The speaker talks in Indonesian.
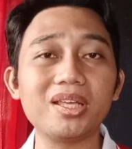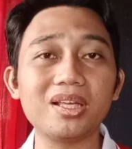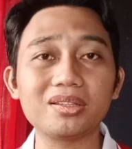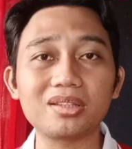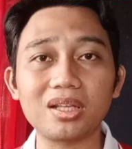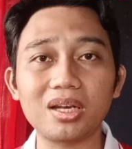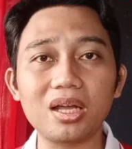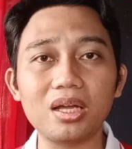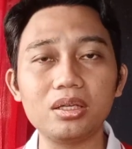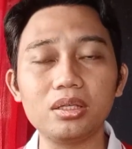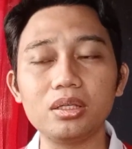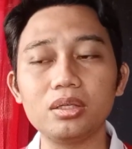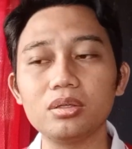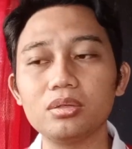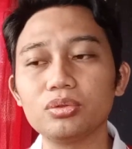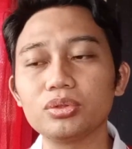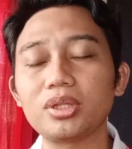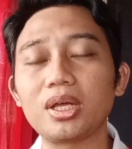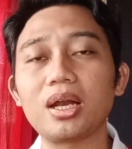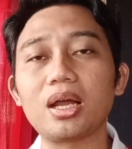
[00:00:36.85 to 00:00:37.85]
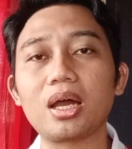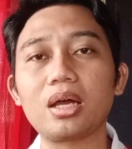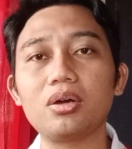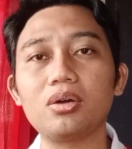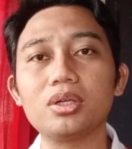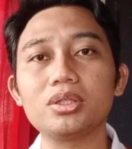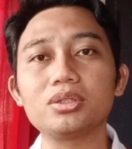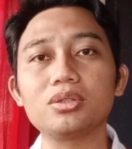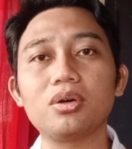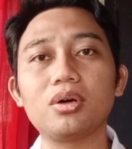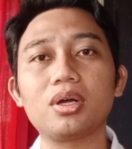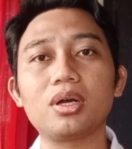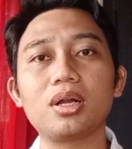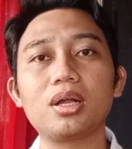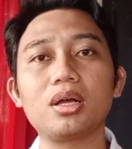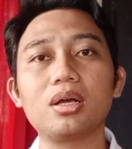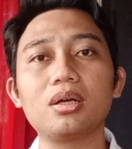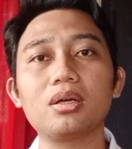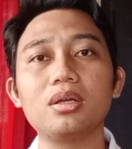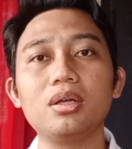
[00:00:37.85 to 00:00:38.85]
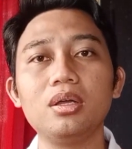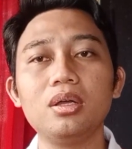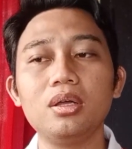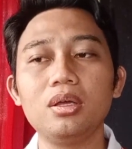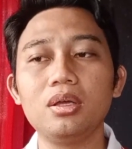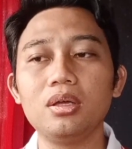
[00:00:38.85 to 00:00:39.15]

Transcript: yang telah diutarakan oleh seorang